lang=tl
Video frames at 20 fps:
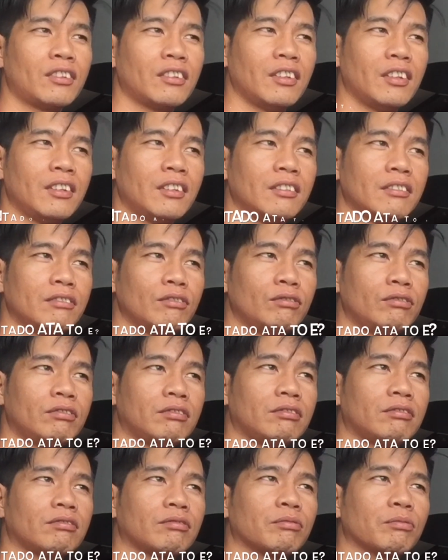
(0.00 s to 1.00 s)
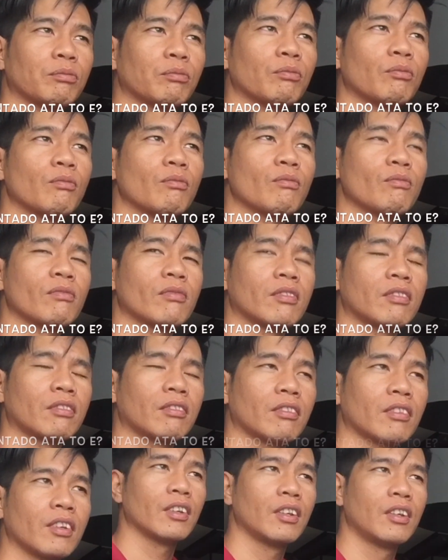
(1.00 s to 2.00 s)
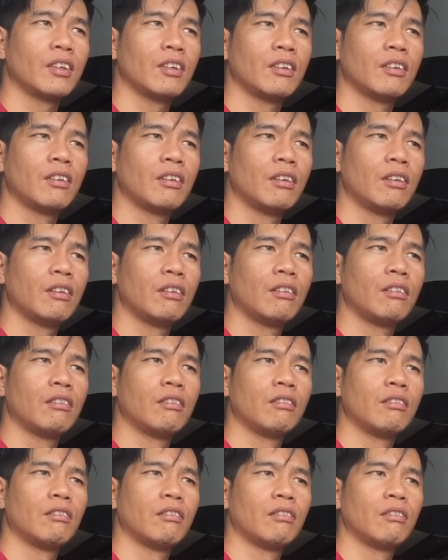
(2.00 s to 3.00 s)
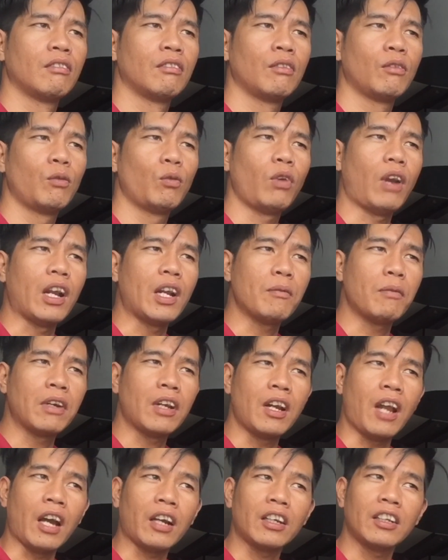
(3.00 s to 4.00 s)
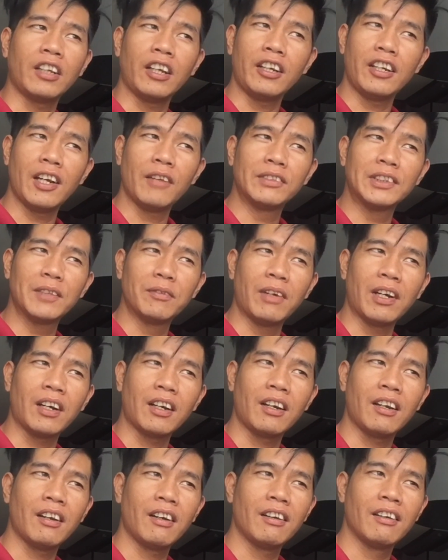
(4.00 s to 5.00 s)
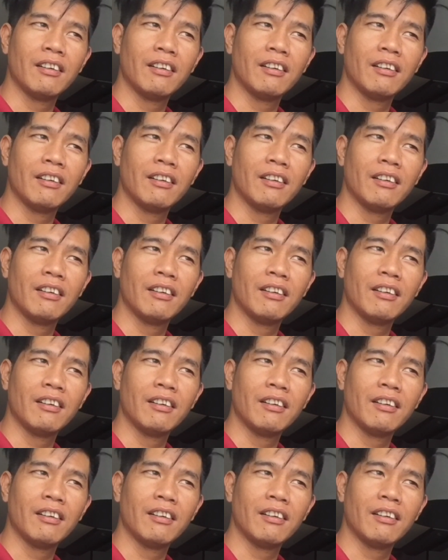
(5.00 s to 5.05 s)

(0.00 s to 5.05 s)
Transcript: Tas handang i-offer sa'yo lahat ng bagay. Wala namang lalaking na in love sa bakla.